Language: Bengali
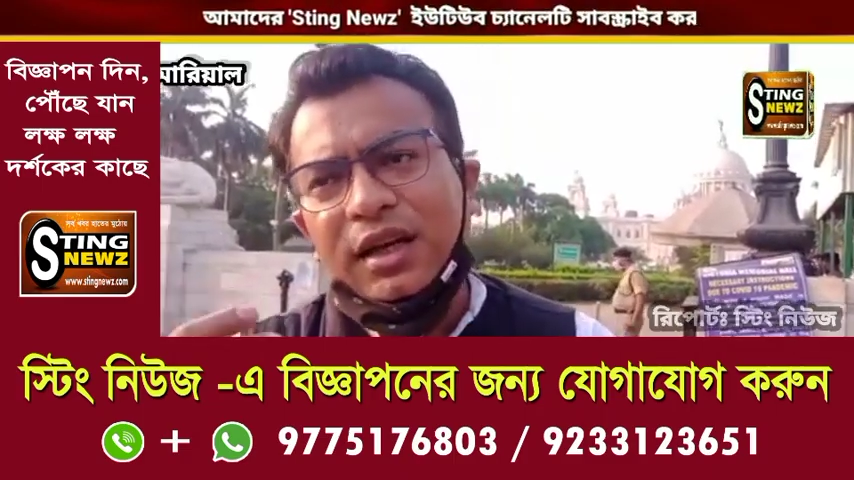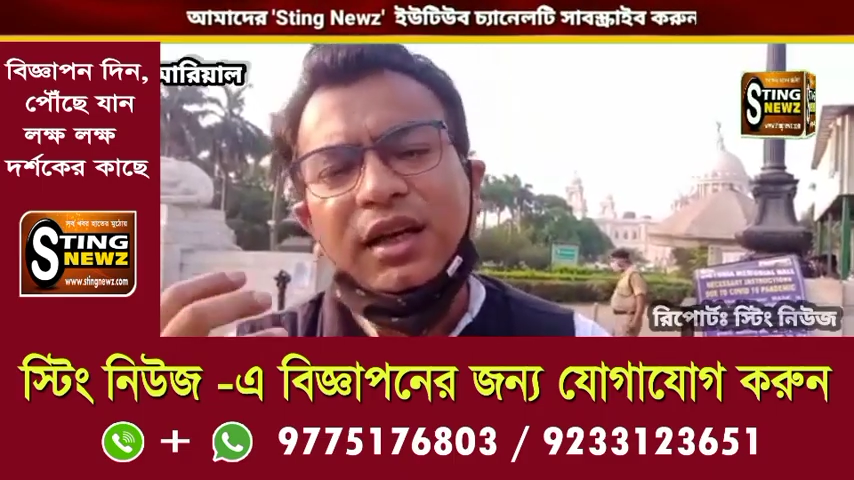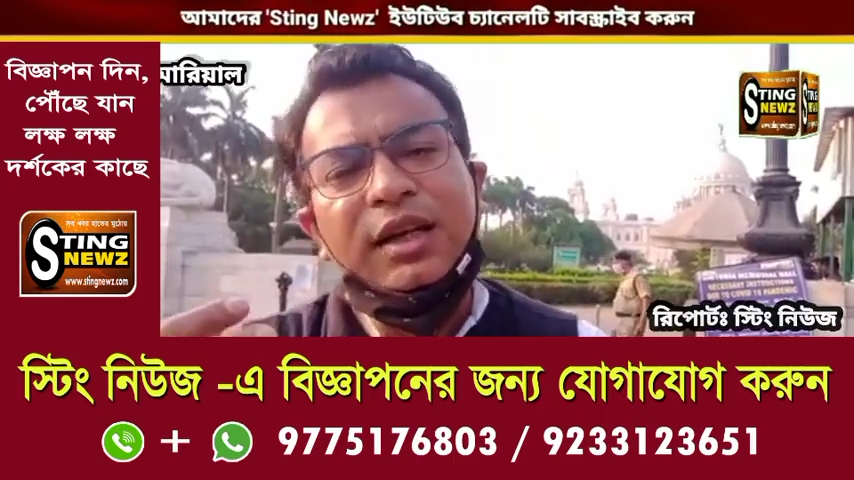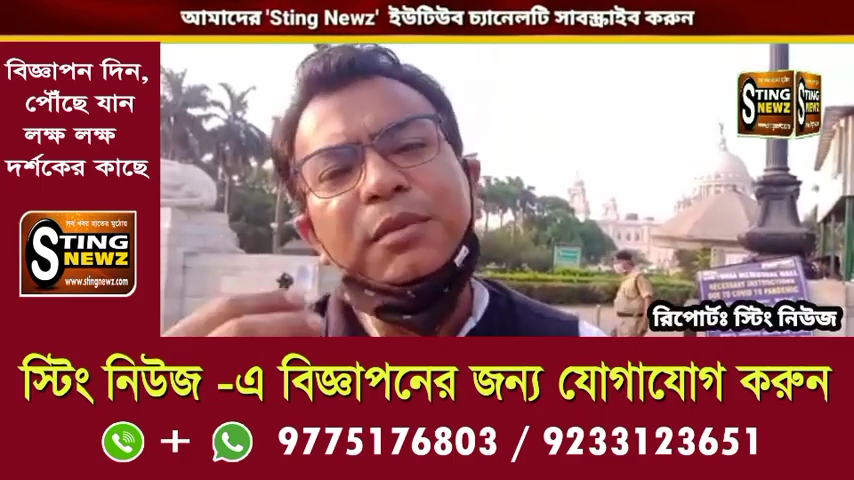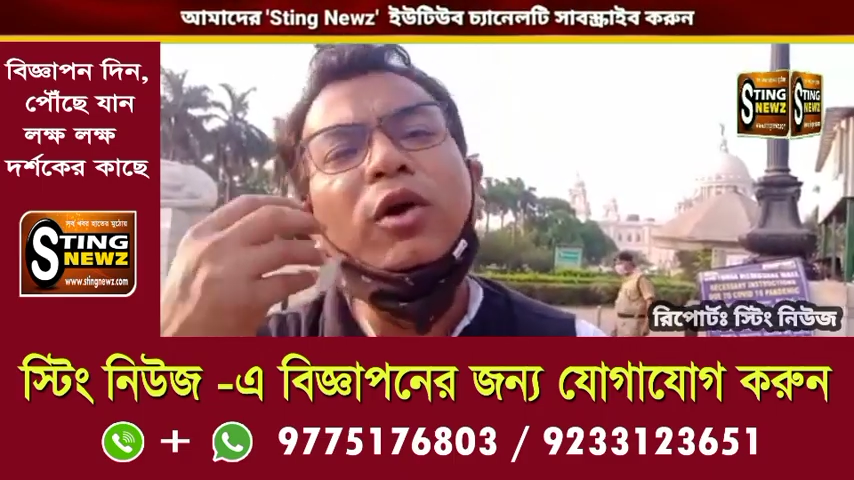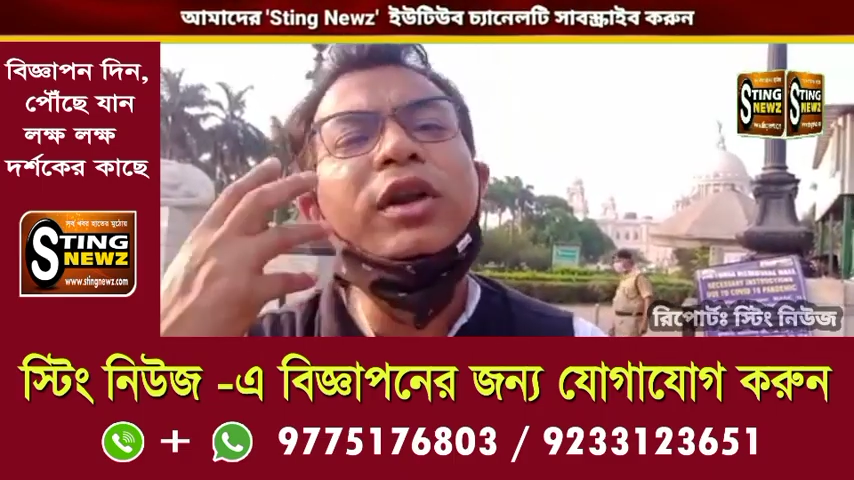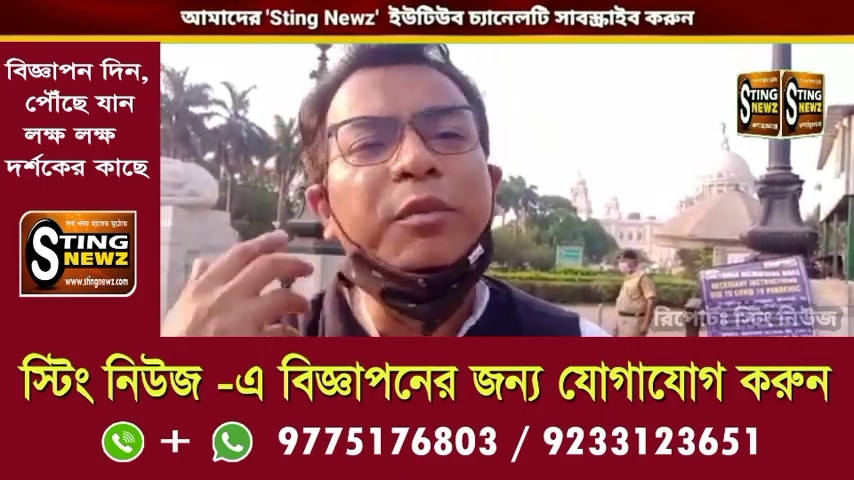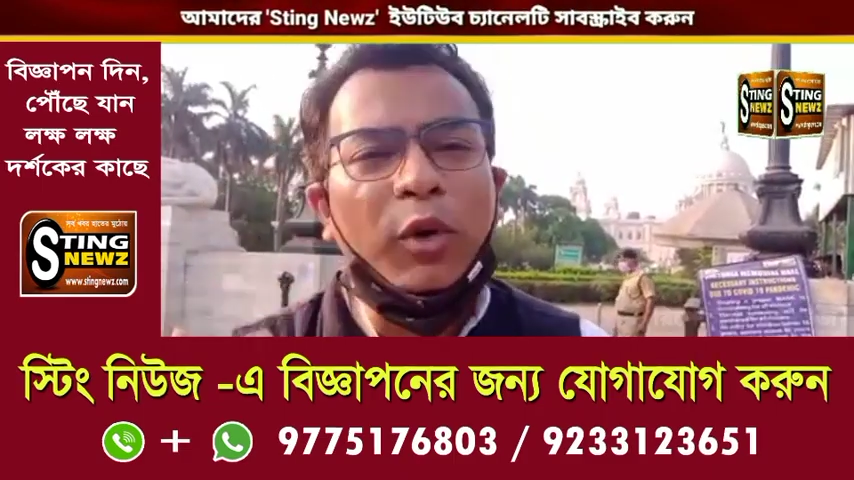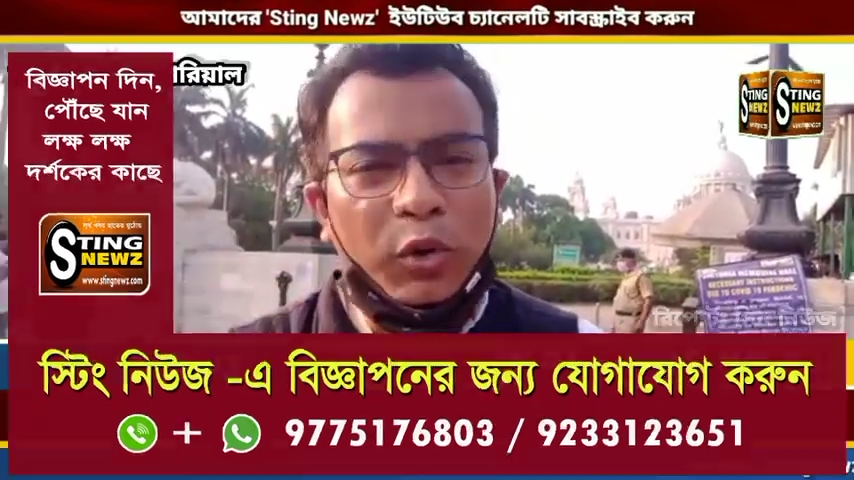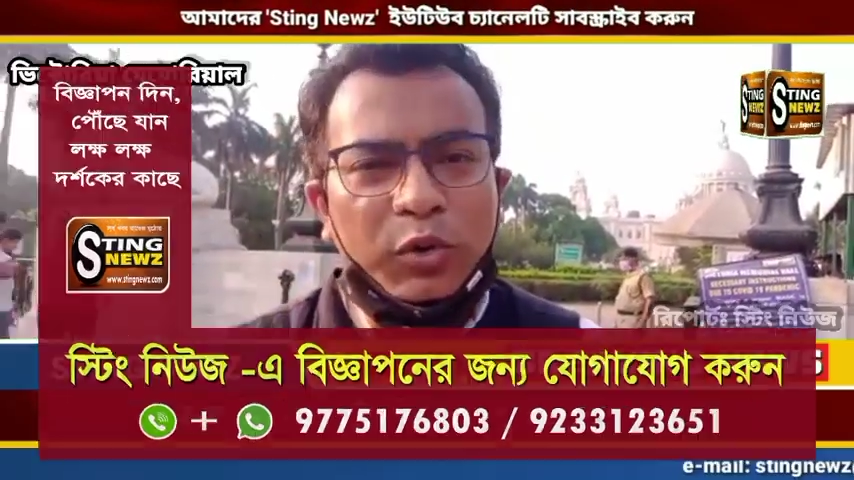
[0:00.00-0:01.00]
তার গরিমা অনেক
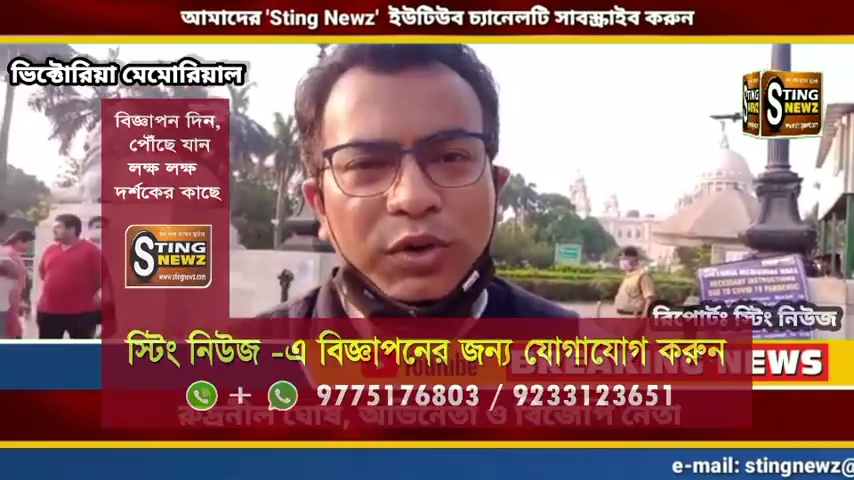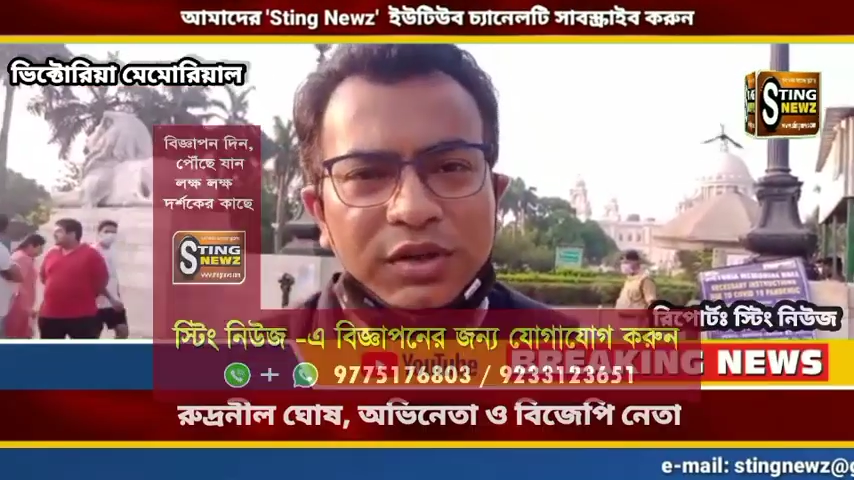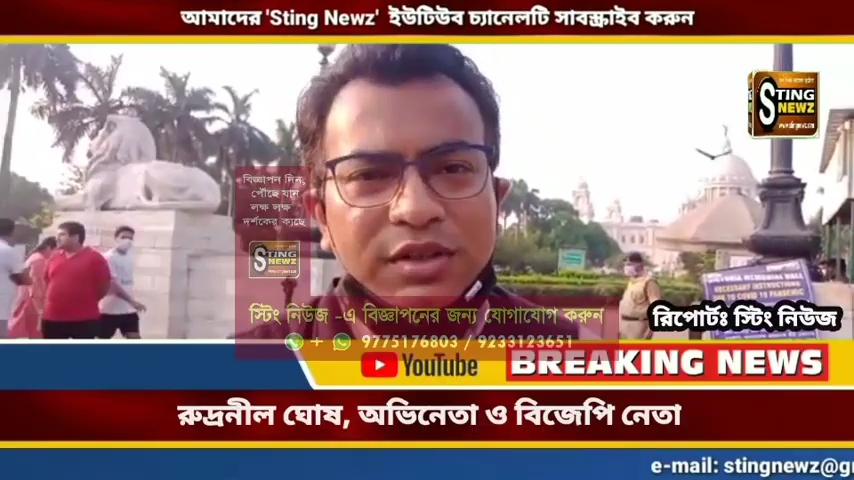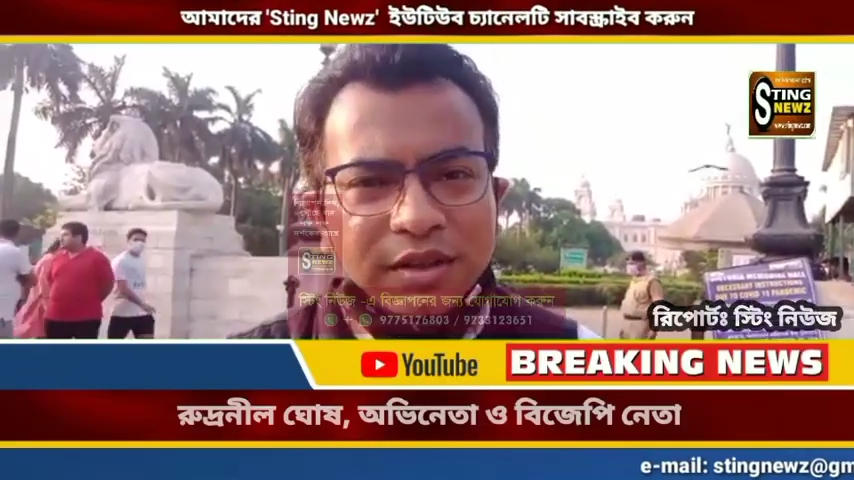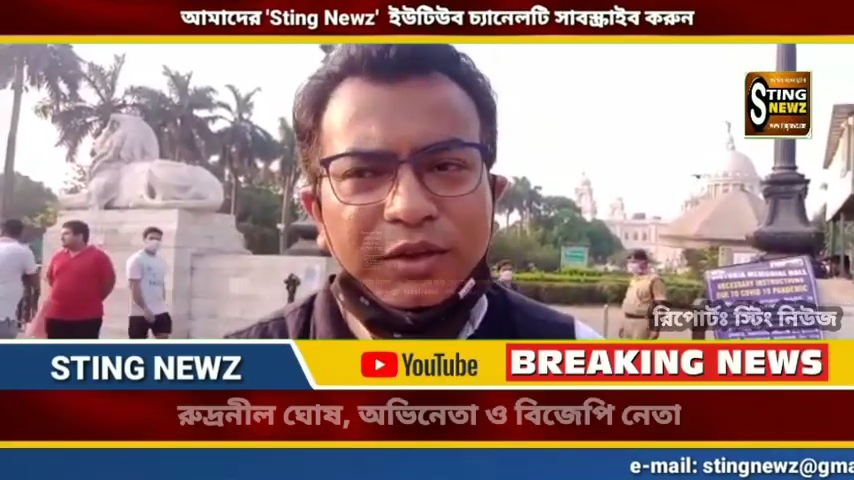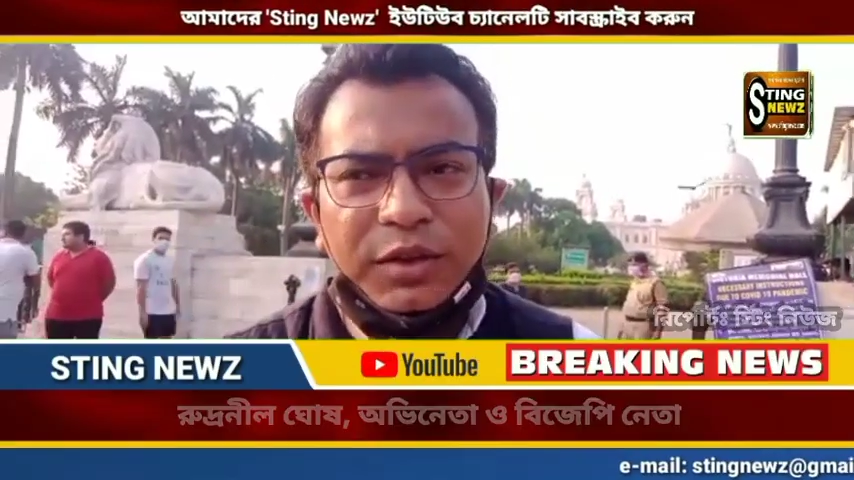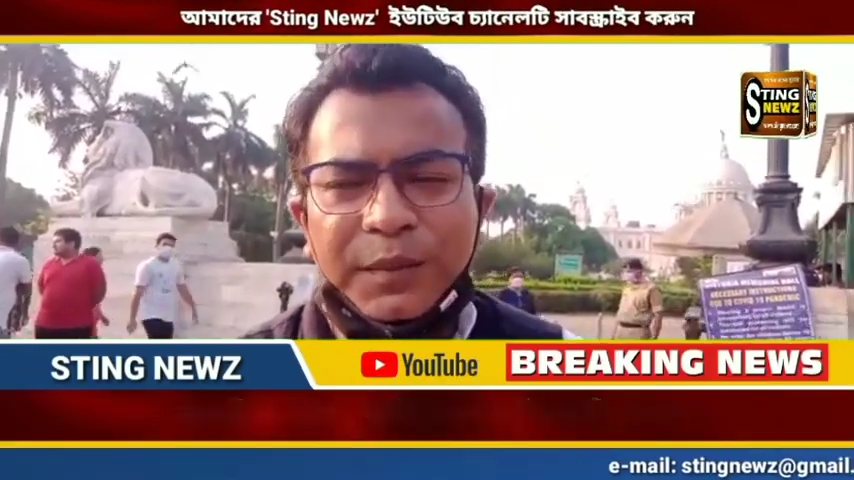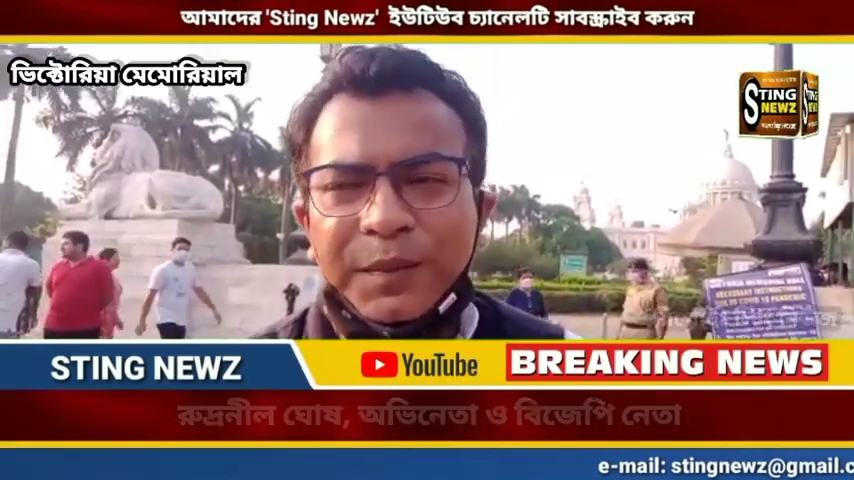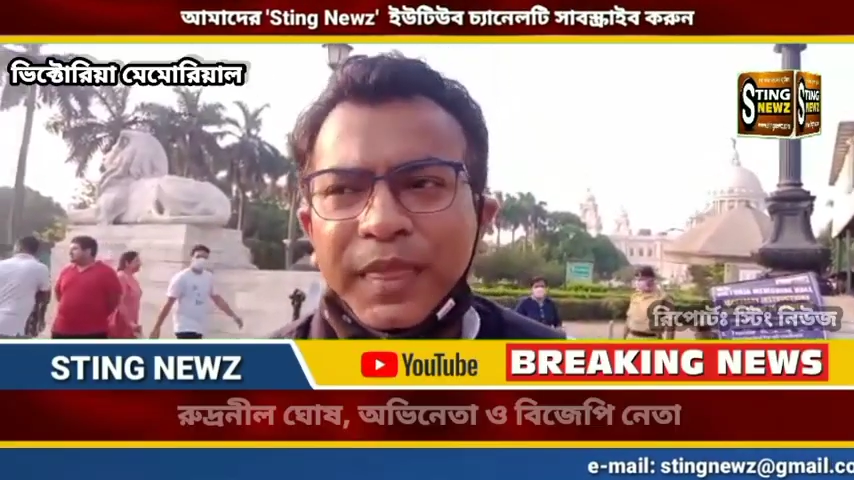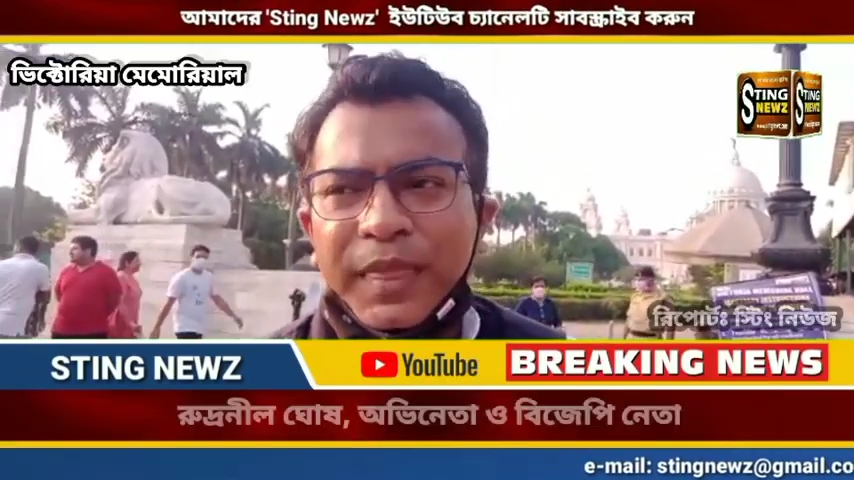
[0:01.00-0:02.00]
বড় রয়েছে তাই তো